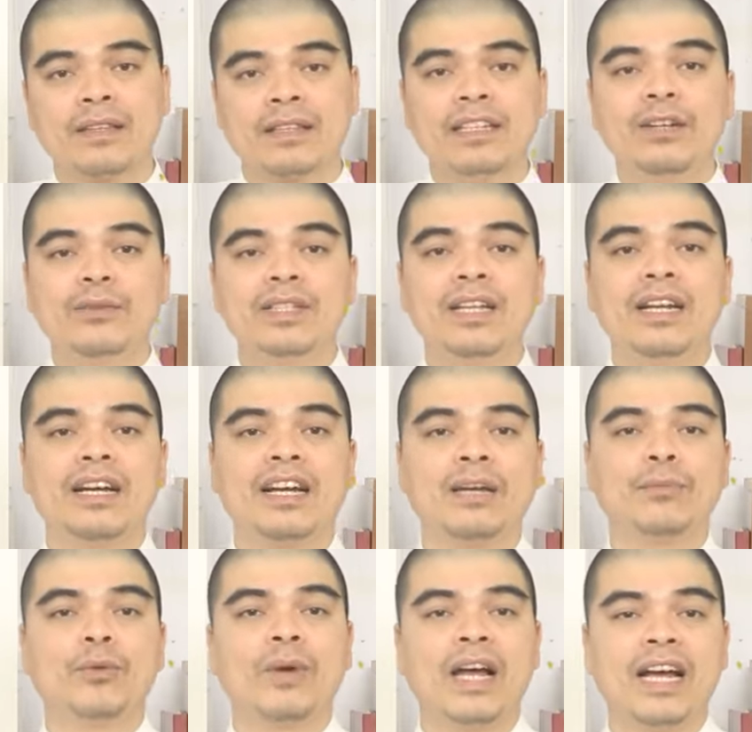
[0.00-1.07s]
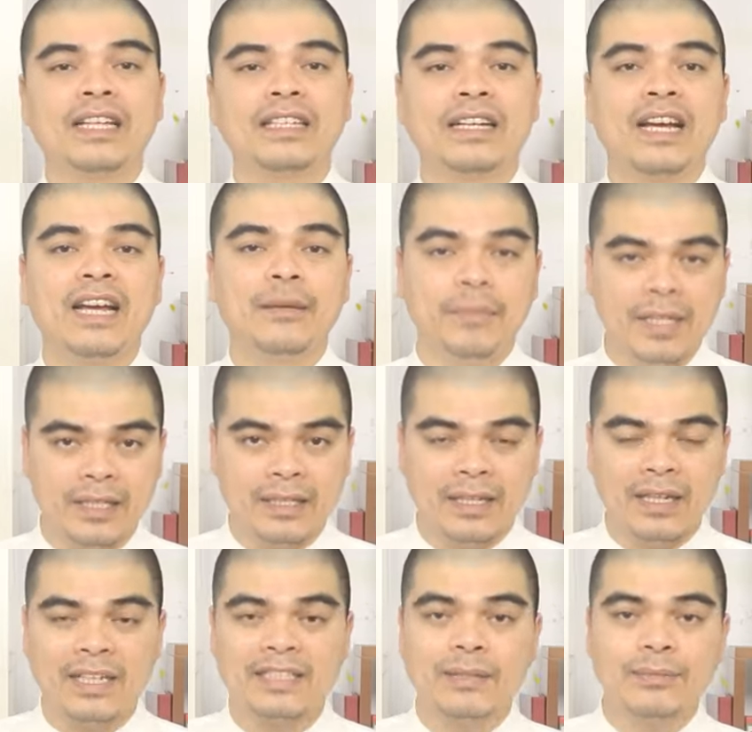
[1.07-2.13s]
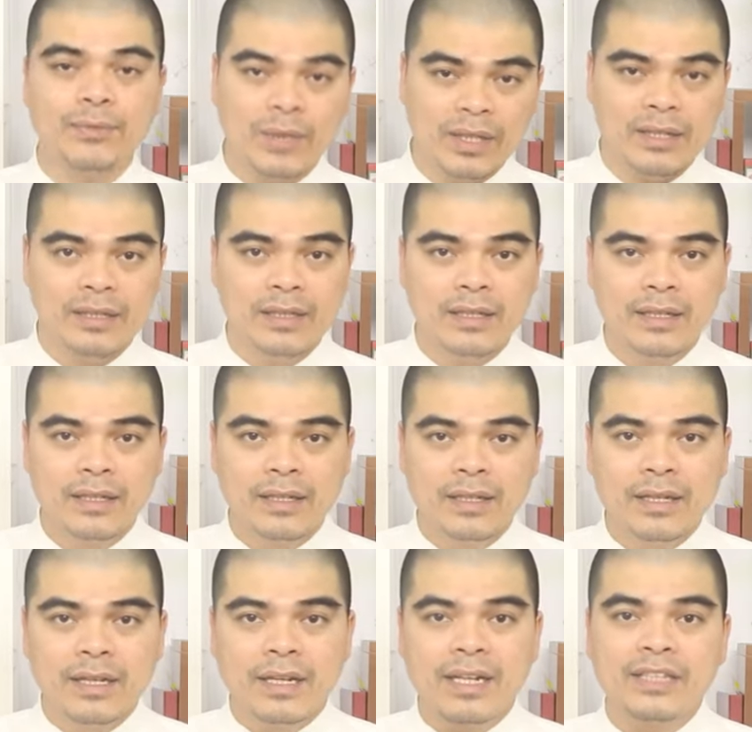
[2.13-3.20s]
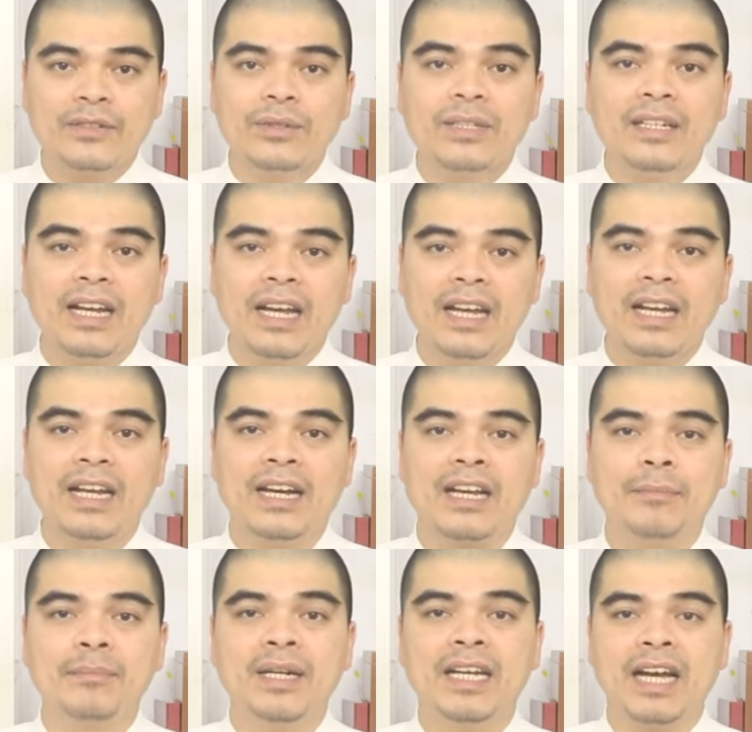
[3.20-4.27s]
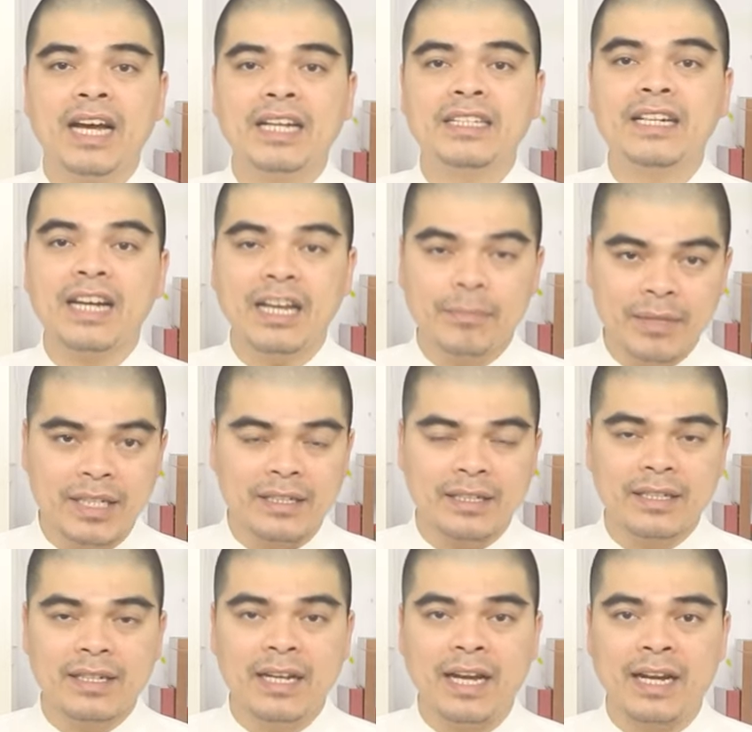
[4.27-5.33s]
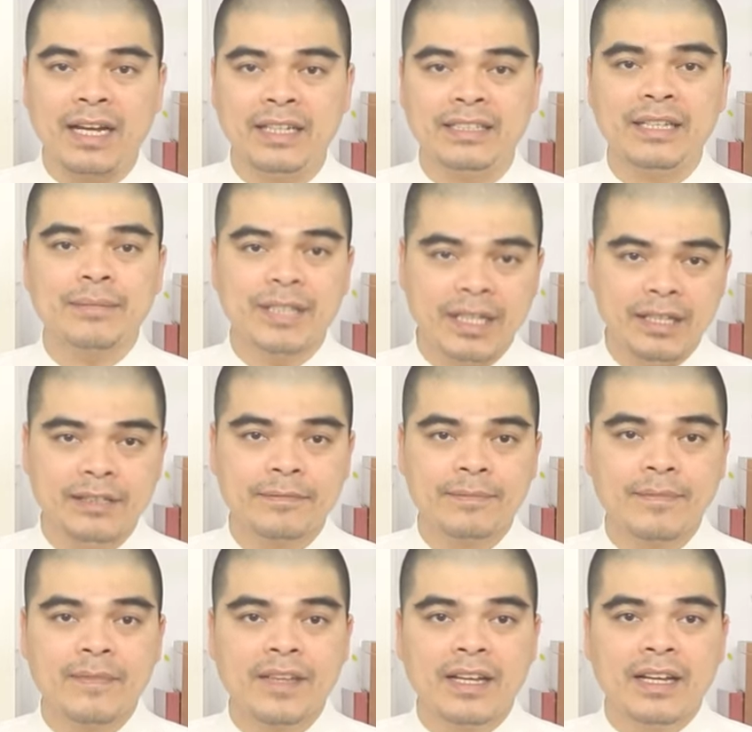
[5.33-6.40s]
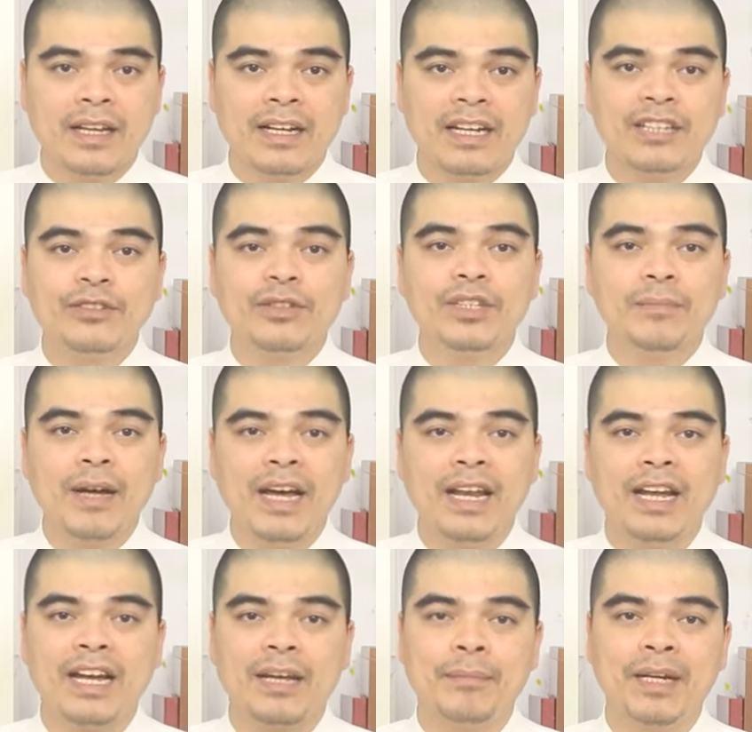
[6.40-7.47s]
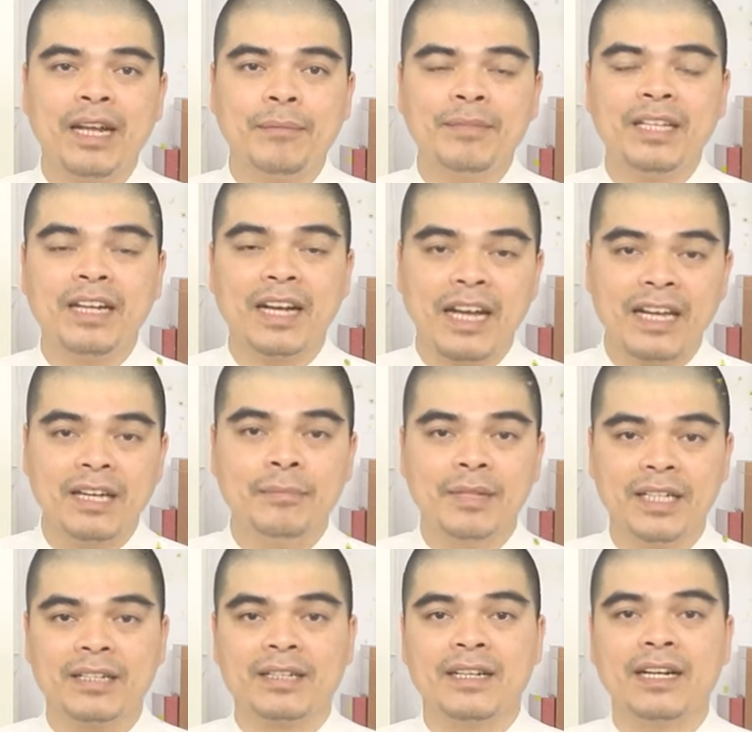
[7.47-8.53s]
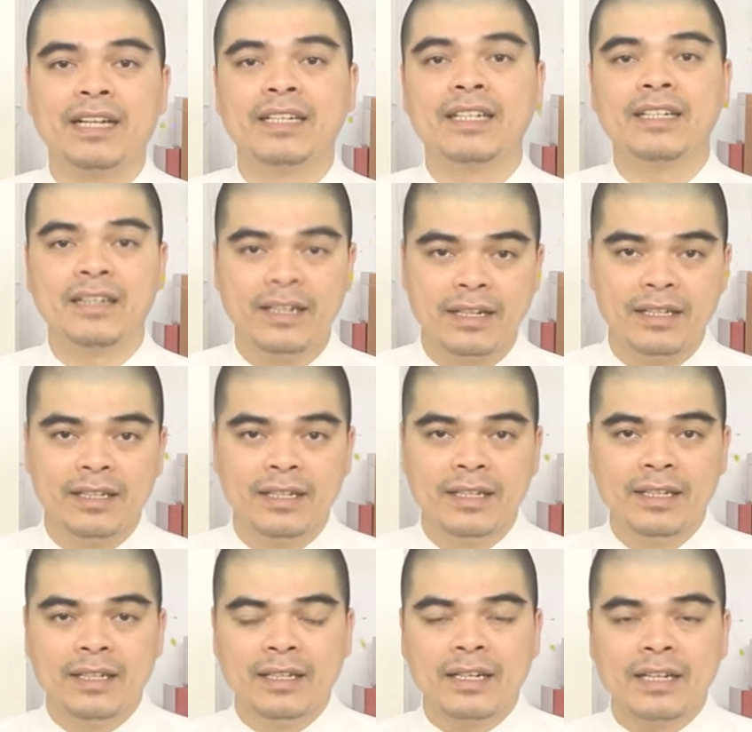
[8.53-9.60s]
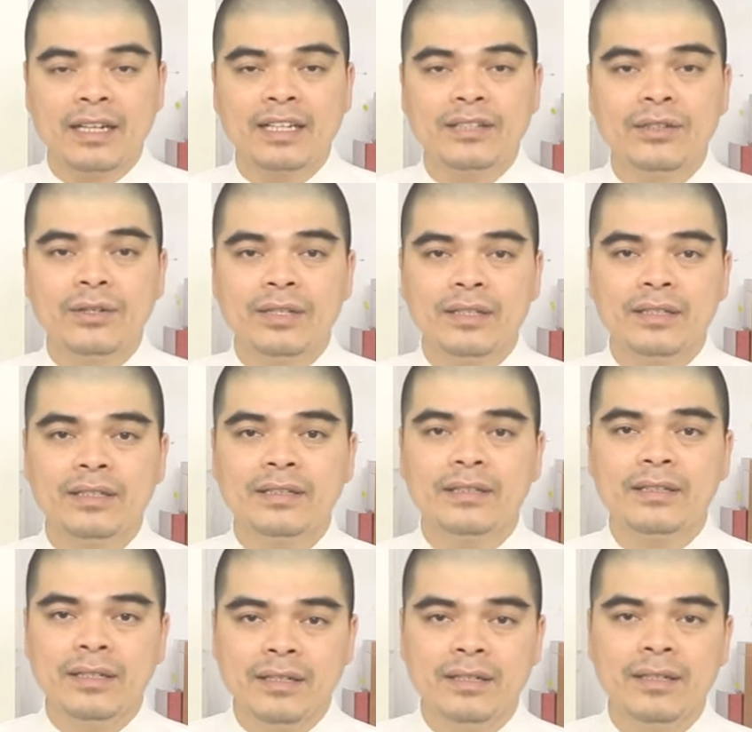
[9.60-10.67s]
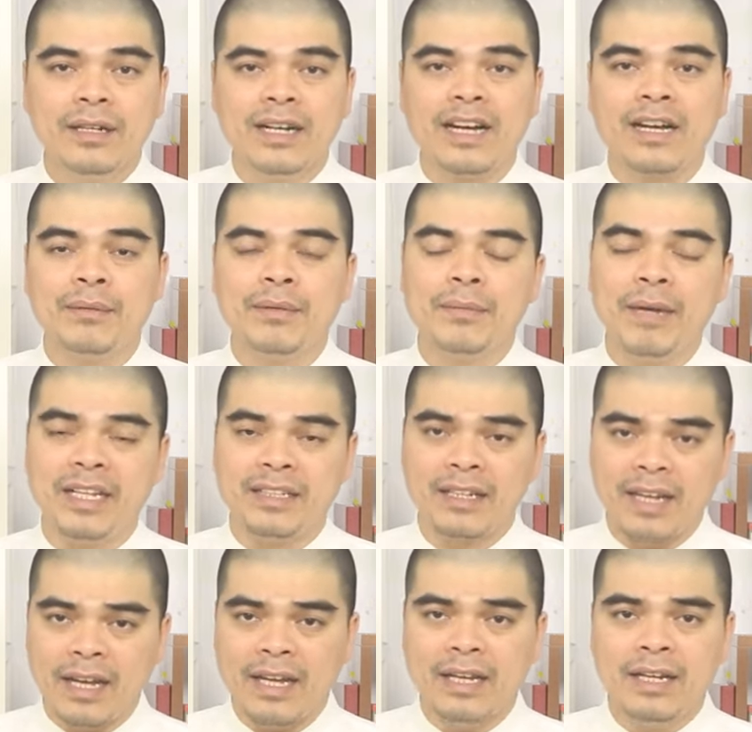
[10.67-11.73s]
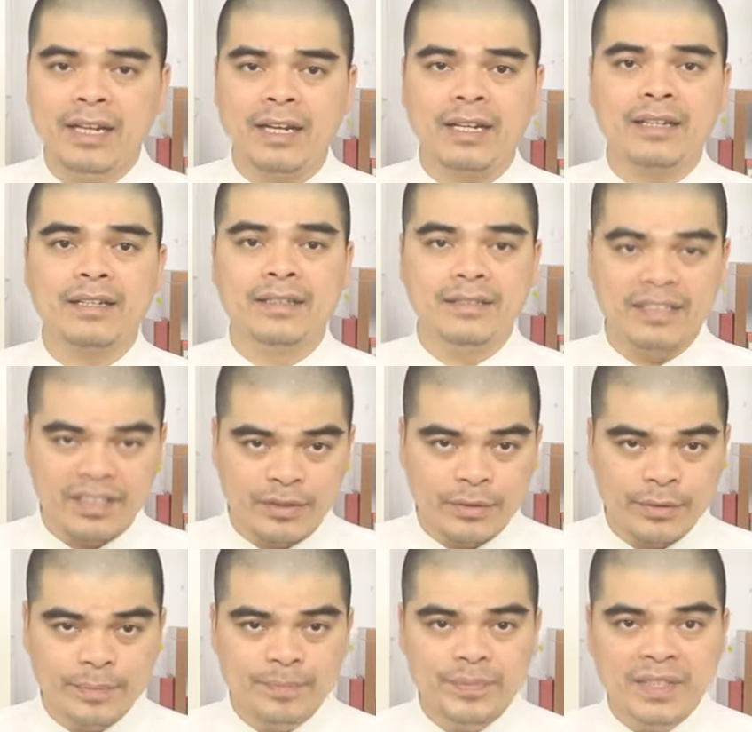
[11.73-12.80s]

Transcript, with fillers: Thì đầu tiên là ngày mùng 2 tháng 2 âm lịch là ngày Giáp Tuất. Ngày tốt thứ hai là ngày 12 tháng 2 âm lịch là ngày Giáp Thân. Ngày tốt thứ ba là ngày 15 tháng 2 âm lịch là ngày Đinh Hợi. Ngày tốt thứ tư là ngày 17 tháng 2 là ngày Kỷ Sửu.